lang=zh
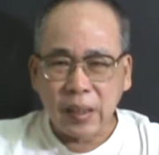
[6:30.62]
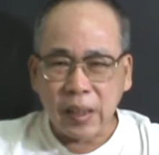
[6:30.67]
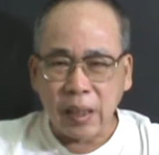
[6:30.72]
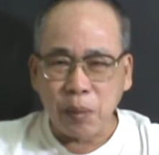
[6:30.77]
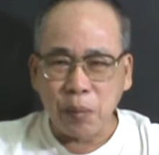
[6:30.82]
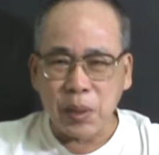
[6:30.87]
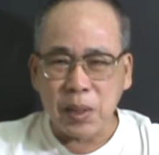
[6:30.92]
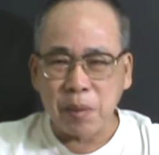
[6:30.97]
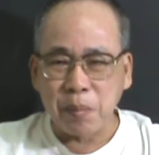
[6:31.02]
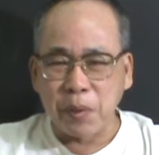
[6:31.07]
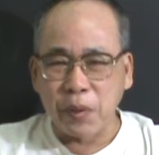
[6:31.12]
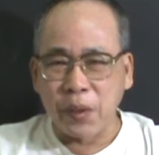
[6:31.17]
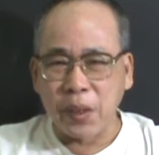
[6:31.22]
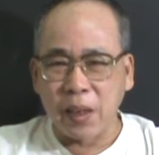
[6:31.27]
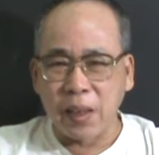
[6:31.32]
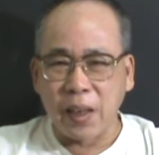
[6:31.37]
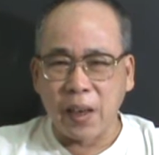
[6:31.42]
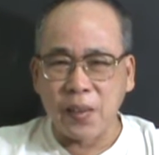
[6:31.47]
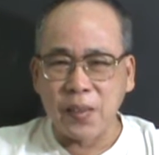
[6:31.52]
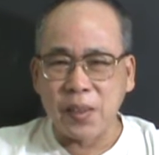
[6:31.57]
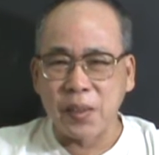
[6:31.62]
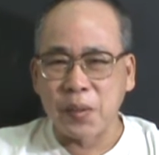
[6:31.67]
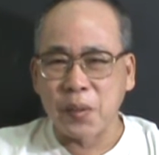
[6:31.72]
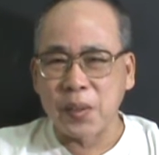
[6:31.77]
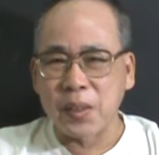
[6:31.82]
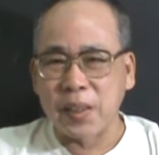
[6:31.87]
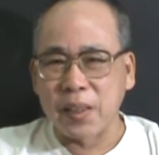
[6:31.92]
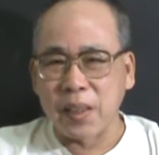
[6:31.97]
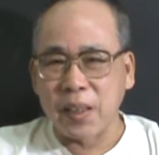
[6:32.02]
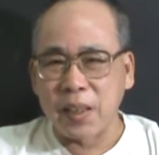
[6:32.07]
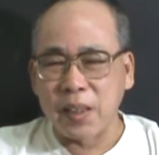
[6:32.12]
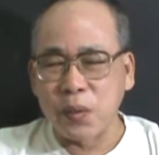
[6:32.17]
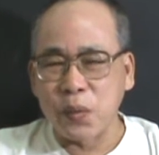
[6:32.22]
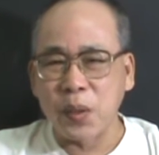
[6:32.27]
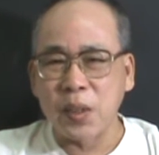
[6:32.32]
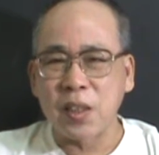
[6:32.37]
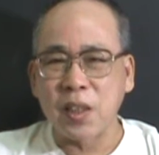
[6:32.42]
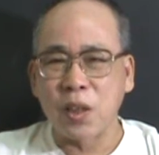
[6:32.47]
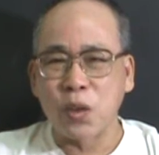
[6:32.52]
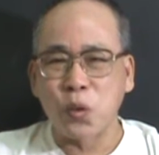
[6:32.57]
那为什么我要聊这个东西呢？因
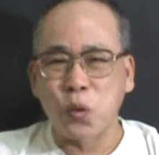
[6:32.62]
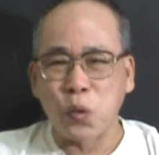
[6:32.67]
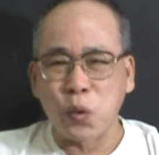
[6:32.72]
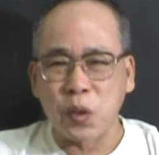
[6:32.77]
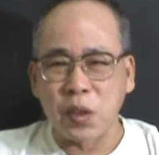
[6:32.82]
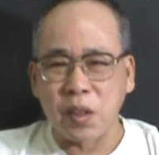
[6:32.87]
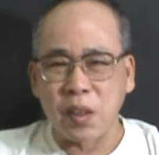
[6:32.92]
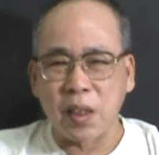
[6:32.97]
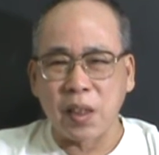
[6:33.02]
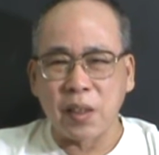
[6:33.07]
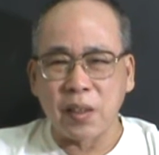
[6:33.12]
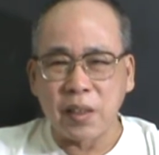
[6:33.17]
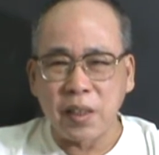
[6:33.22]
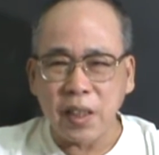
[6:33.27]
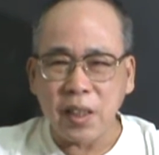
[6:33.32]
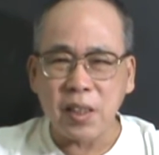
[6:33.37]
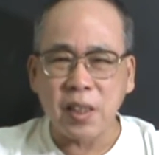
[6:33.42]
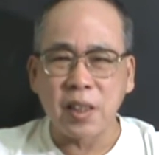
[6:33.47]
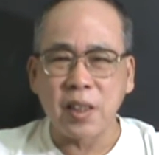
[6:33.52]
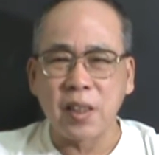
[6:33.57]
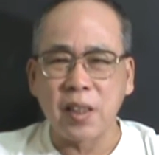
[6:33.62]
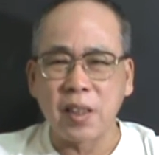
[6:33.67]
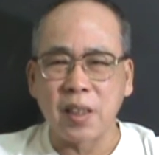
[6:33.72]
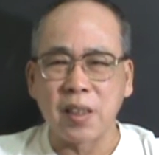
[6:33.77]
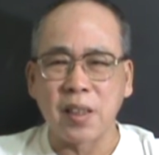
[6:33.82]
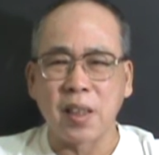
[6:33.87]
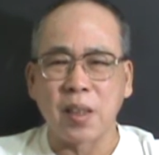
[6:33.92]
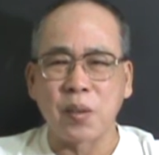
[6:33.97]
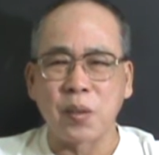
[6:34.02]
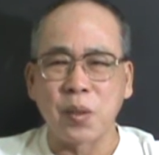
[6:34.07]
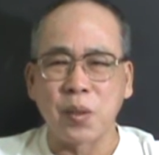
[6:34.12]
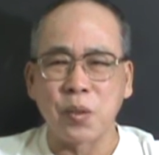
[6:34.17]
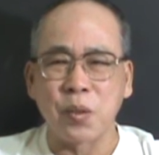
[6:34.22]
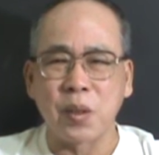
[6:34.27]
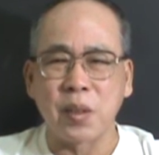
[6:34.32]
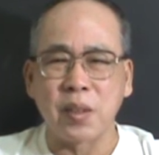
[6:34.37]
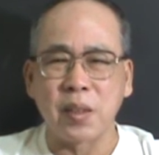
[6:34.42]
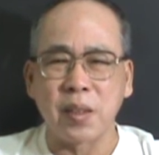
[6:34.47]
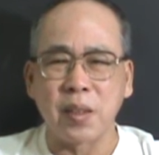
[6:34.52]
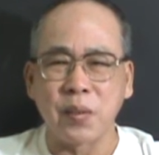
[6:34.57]
为这个曲子哈，第一次听的时候我就
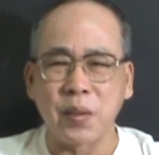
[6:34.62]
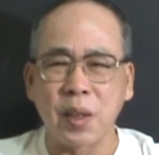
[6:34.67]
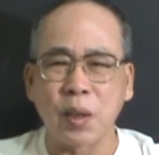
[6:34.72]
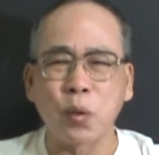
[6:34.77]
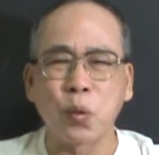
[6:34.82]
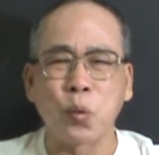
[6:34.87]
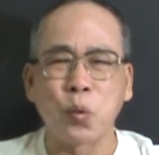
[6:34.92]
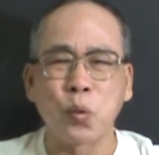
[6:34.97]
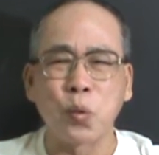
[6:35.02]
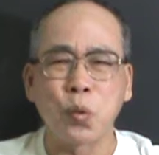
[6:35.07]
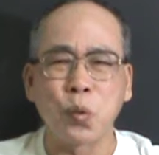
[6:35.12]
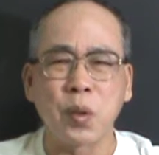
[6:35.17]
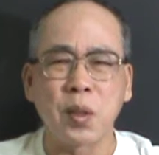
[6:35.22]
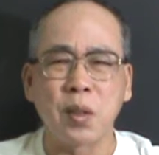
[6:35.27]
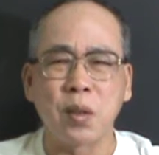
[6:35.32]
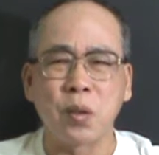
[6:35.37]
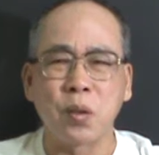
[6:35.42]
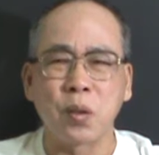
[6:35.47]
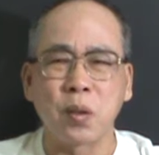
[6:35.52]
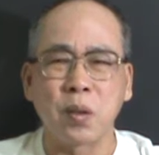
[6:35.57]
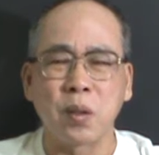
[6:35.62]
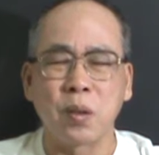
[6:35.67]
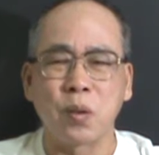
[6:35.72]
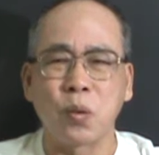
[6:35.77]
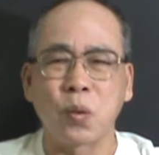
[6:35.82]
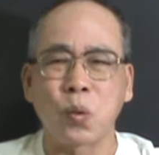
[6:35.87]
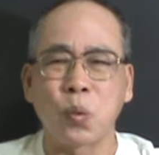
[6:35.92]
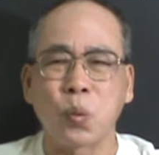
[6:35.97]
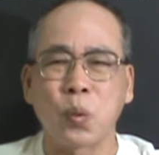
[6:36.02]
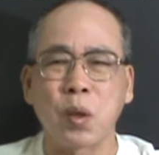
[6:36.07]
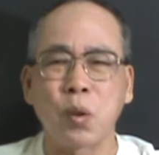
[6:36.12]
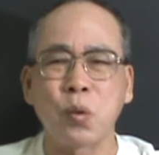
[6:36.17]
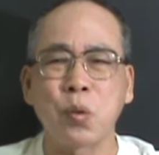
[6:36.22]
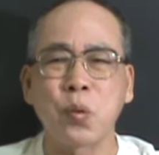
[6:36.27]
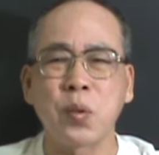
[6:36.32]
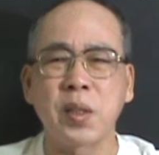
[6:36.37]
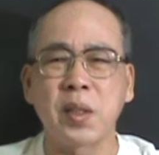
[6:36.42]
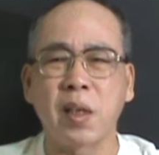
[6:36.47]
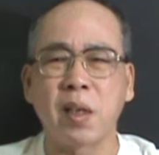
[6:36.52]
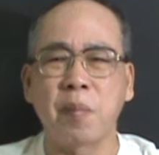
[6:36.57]
觉得，因为它吐出了吐的
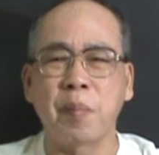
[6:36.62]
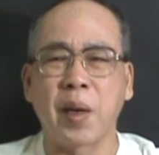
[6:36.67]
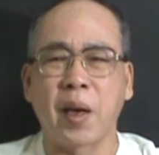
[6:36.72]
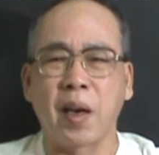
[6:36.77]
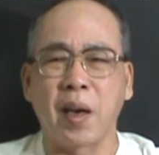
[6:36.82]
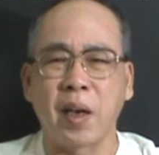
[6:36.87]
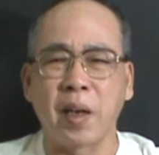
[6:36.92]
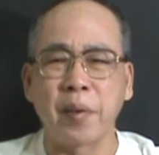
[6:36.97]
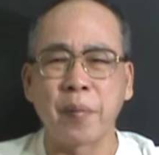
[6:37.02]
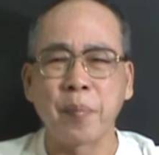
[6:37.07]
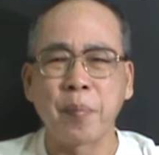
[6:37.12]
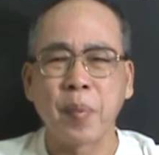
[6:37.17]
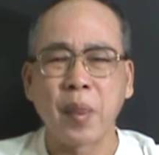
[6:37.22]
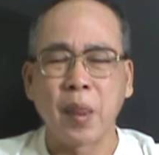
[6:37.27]
出汁儿嘛哈。